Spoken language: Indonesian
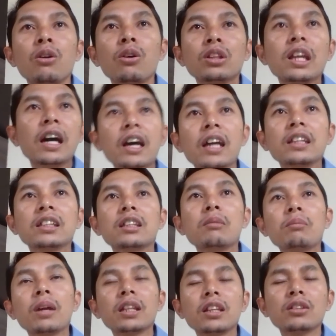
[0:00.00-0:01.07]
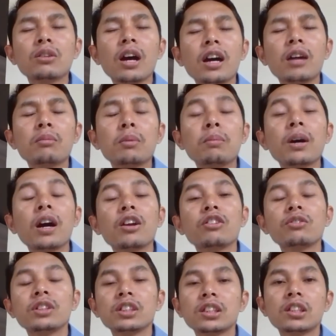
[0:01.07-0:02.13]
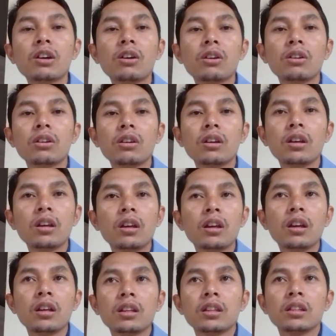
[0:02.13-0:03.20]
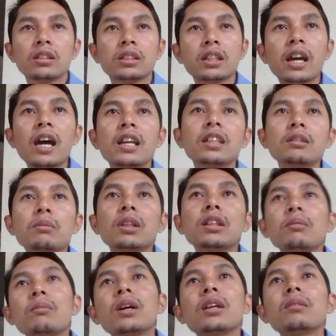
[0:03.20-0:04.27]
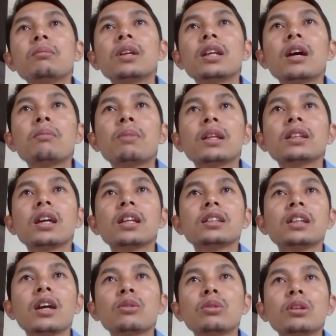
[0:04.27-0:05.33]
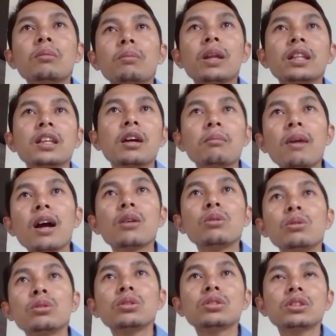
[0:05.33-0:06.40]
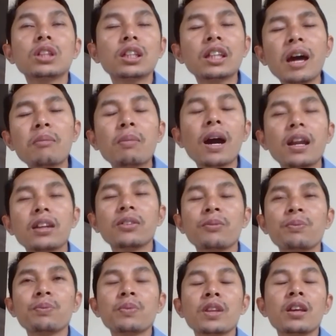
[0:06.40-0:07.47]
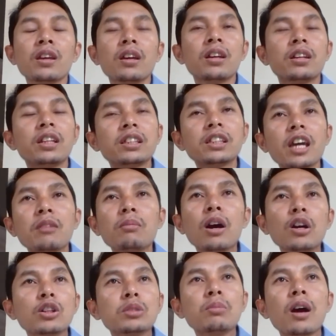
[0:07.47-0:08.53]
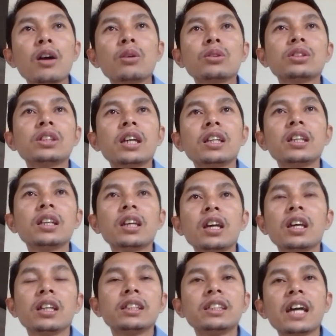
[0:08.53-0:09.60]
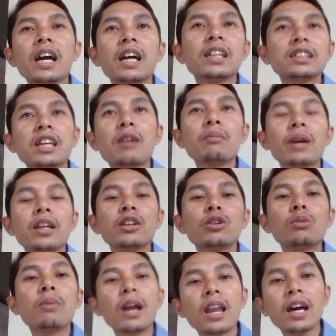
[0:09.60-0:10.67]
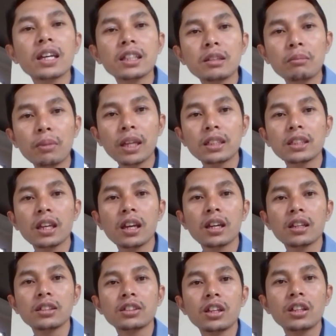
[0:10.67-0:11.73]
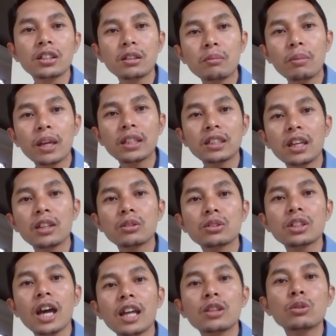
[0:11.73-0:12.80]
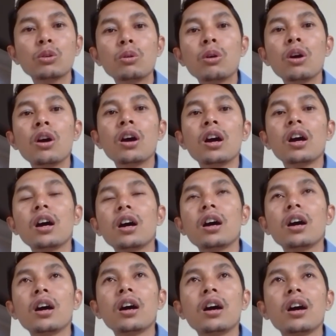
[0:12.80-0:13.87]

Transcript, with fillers: Gonta-ganti template itu akan mempengaruhi visitor. Sekali teman-teman mendapatkan satu template yang bagus, tetapkan desain bagus-bagus. Jadi jangan sampai dirubah lagi templatenya jadi templatenya itu satu e,